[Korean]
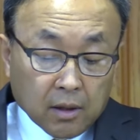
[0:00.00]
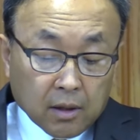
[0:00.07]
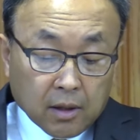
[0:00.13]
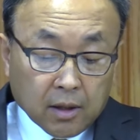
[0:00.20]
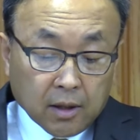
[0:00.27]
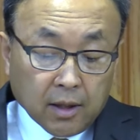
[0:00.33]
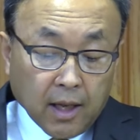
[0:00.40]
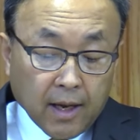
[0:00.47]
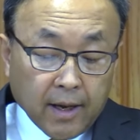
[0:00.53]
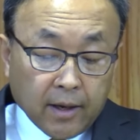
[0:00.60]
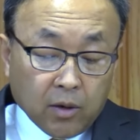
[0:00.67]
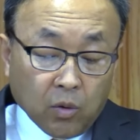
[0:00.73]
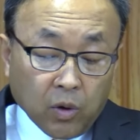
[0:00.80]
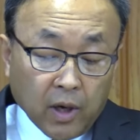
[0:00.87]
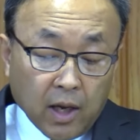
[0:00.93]
근데
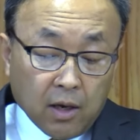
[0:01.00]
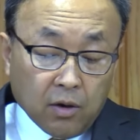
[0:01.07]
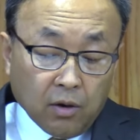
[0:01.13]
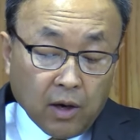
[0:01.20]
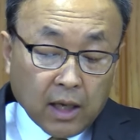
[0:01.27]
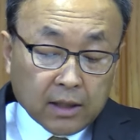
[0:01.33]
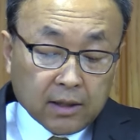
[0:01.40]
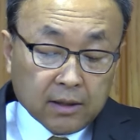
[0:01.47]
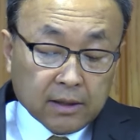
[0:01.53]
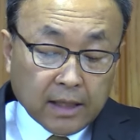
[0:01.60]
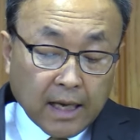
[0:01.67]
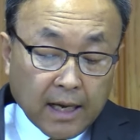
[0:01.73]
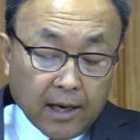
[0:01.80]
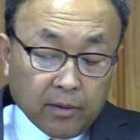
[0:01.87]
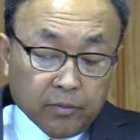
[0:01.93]
코넬료 같은
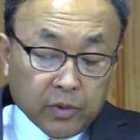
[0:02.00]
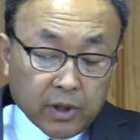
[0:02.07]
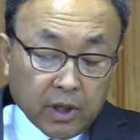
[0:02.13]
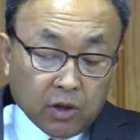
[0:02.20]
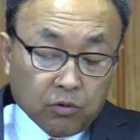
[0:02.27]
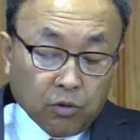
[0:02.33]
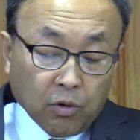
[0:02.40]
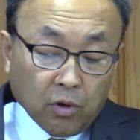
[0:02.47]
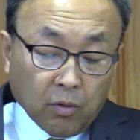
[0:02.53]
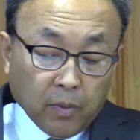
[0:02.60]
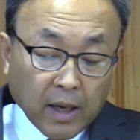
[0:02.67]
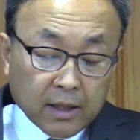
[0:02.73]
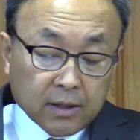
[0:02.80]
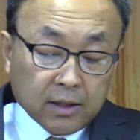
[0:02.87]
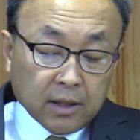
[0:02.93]
사람들이 구원을
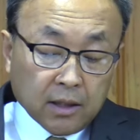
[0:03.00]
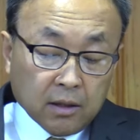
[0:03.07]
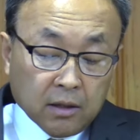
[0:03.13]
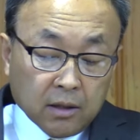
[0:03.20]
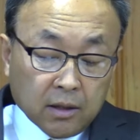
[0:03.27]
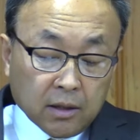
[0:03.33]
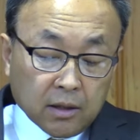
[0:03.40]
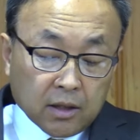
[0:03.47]
받을 수 있는